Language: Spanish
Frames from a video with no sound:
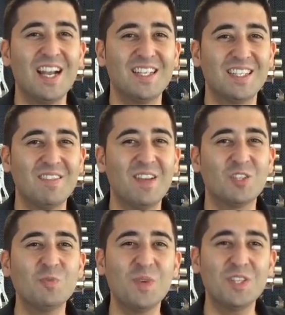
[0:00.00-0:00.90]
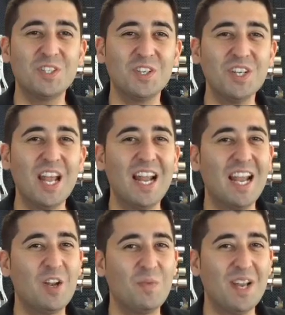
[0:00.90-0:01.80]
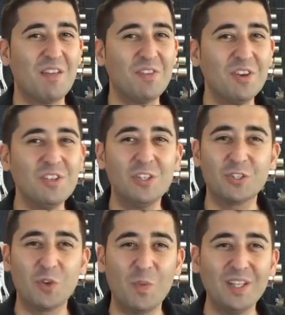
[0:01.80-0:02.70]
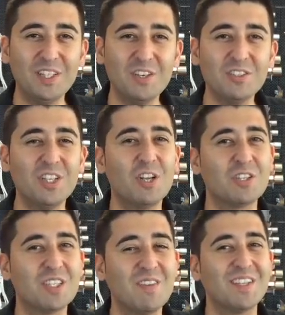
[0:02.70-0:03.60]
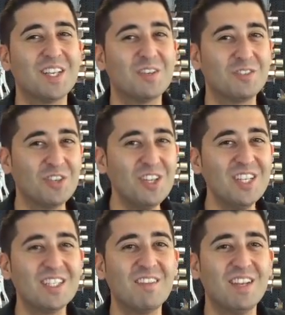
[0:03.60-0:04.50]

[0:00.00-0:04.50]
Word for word: el sistema de suspensión, la iluminación, los neumáticos y los sistemas de control de